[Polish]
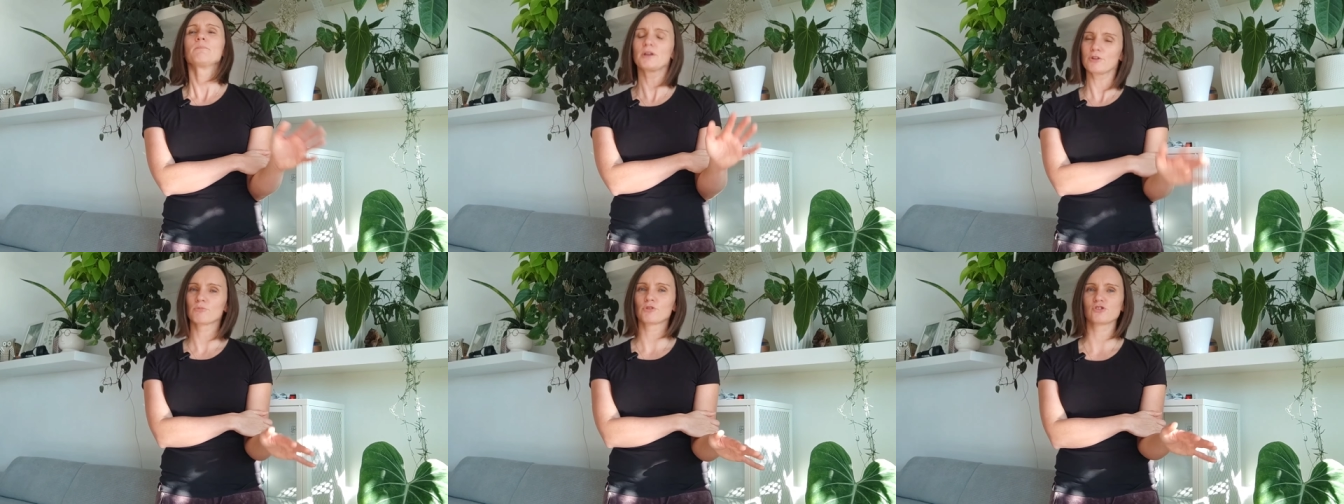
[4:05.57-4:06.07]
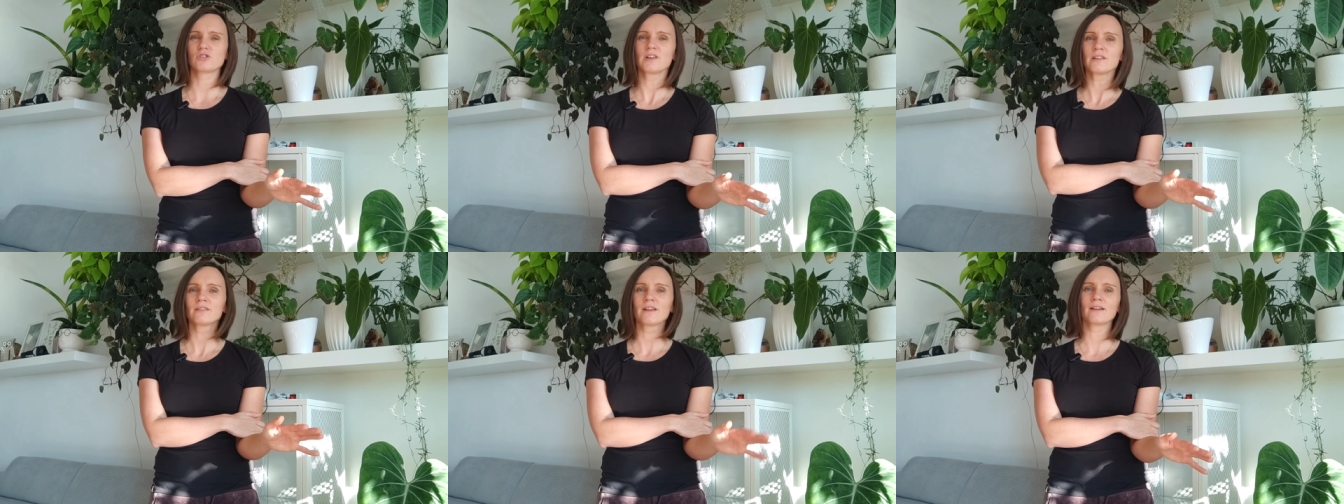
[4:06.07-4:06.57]
będą
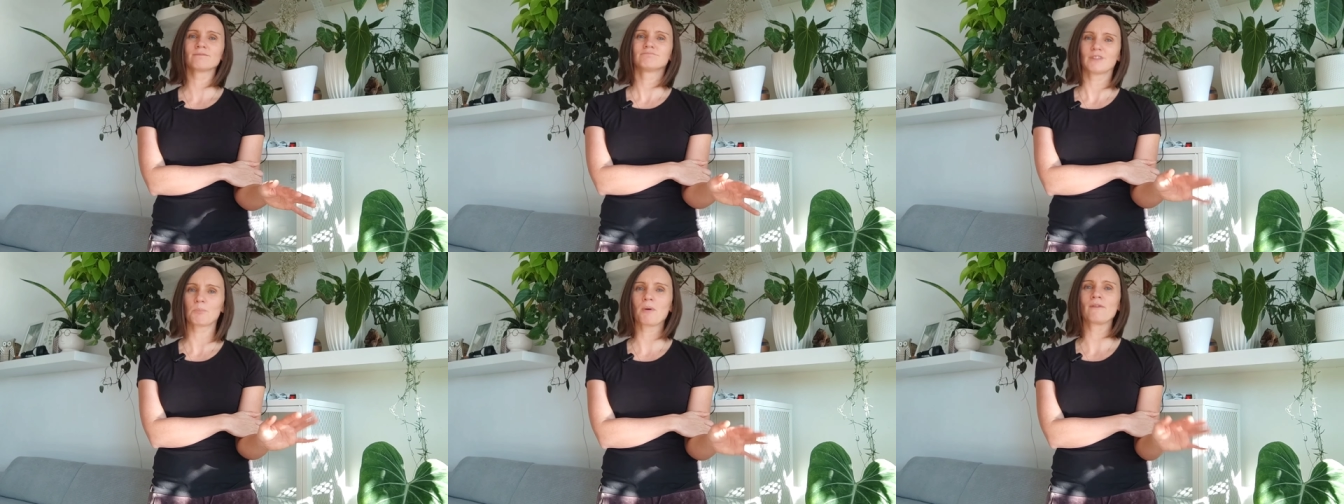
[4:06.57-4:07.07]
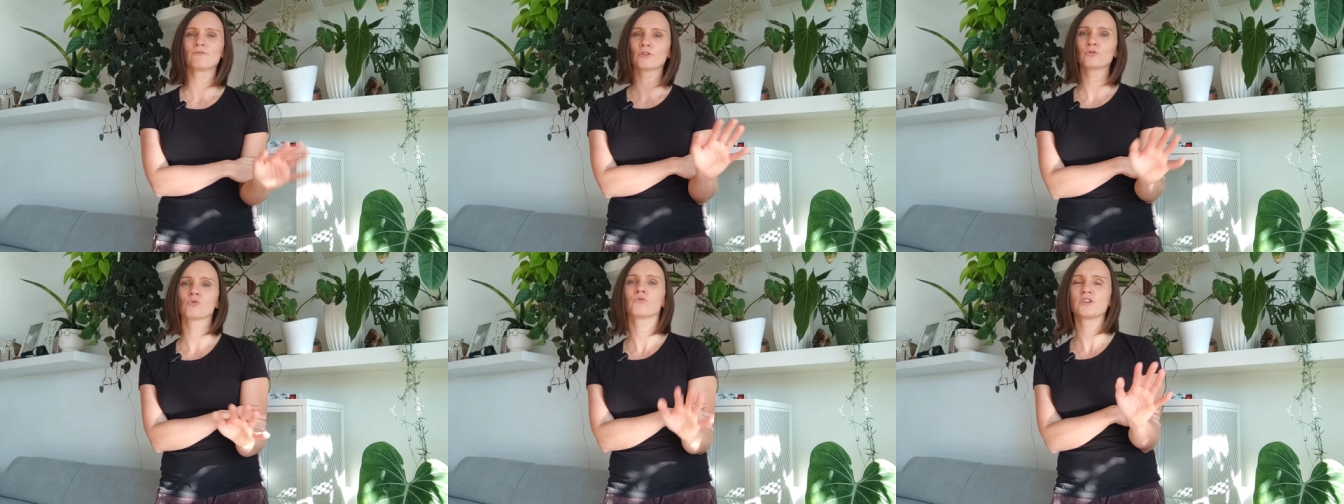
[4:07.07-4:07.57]
roślinne, na
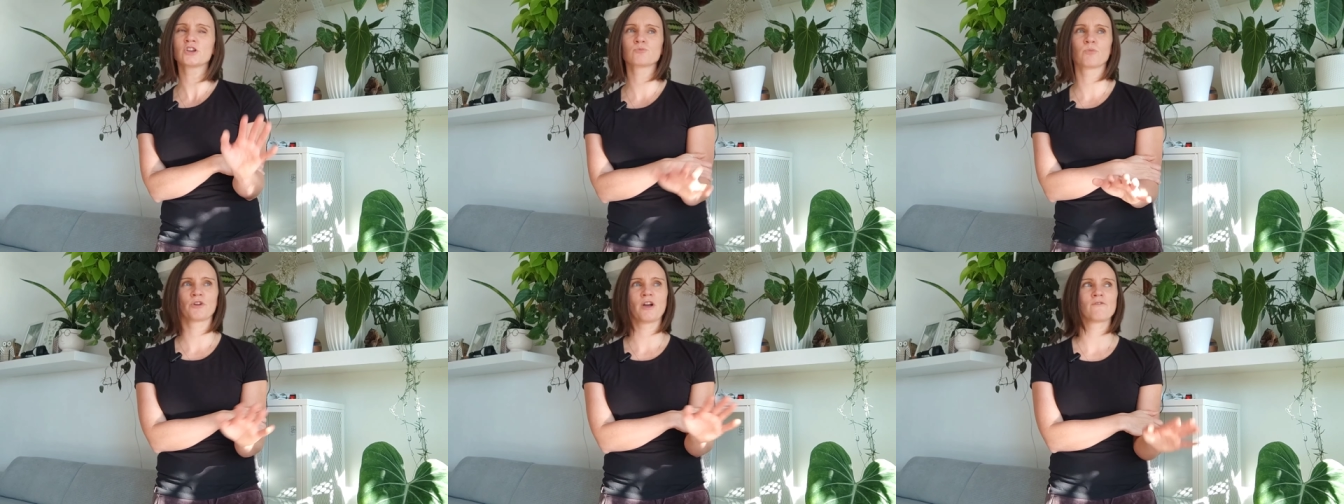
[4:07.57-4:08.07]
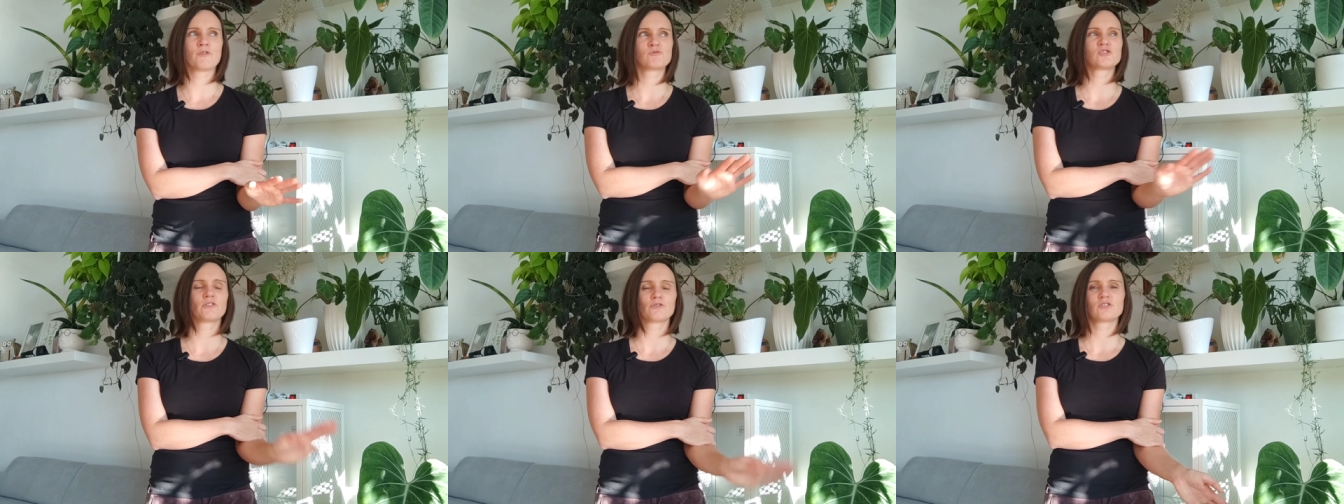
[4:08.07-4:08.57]
pewno również pojawią
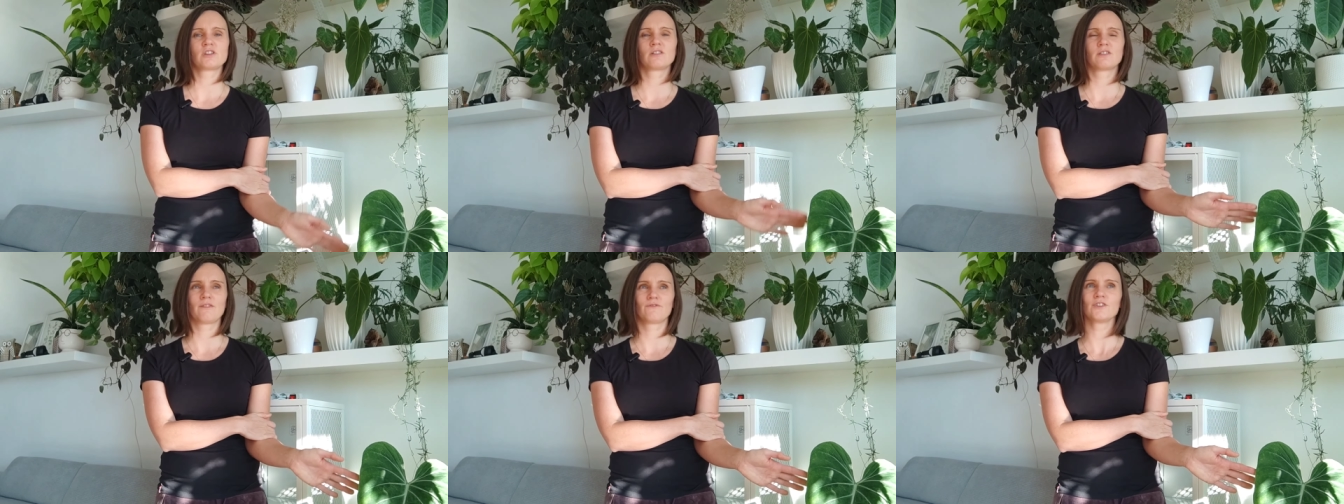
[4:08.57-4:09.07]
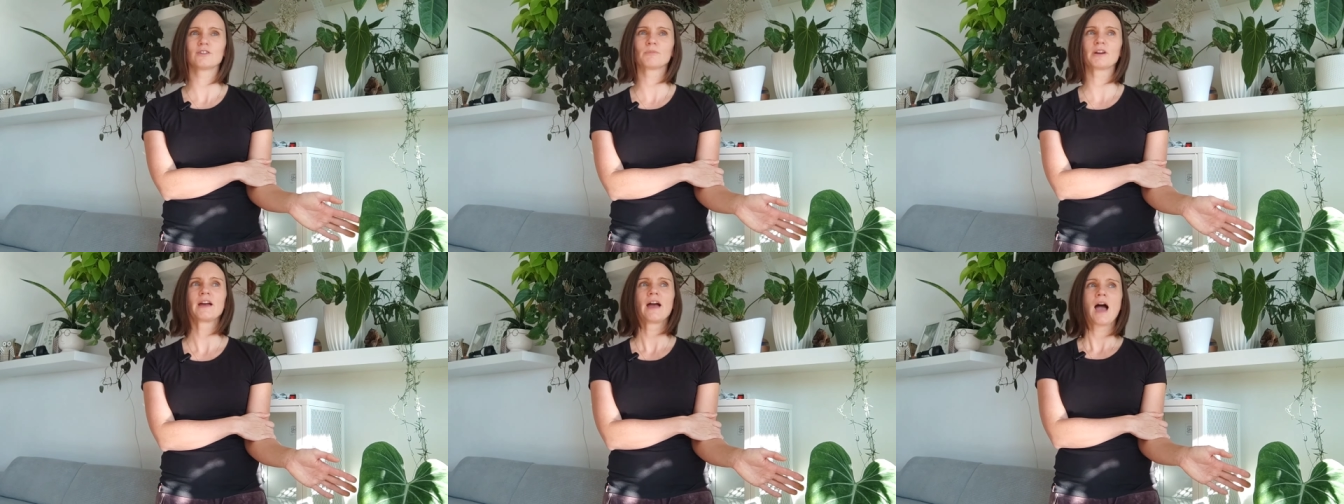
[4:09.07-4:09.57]
się roślinne
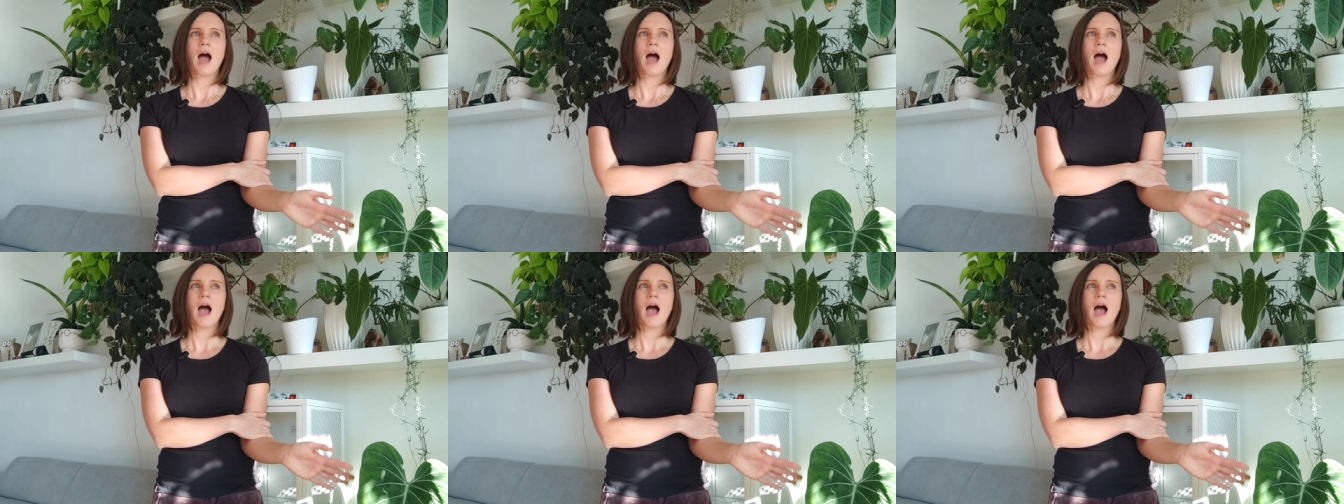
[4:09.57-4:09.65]
filmy,